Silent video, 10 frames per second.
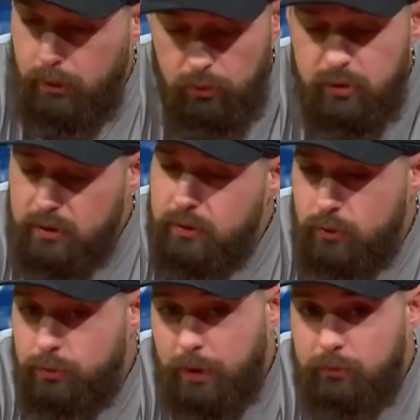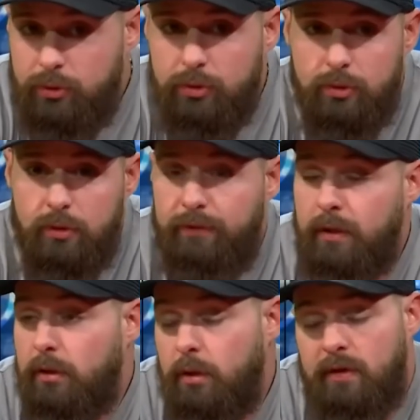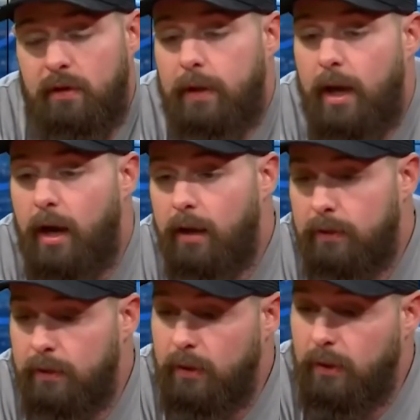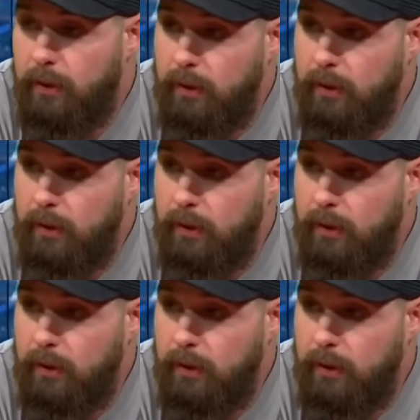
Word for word: eh oui, c'était superbe, je suis tout à fait d'accord, ça s'est arrêté. Ça encore